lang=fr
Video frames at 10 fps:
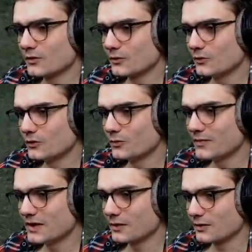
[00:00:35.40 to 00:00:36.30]
Une
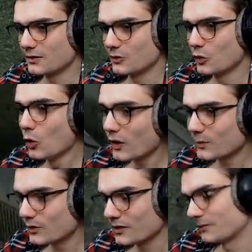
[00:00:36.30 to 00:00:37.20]
mire
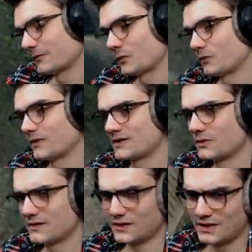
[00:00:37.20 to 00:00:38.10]
horrible, on va se le dire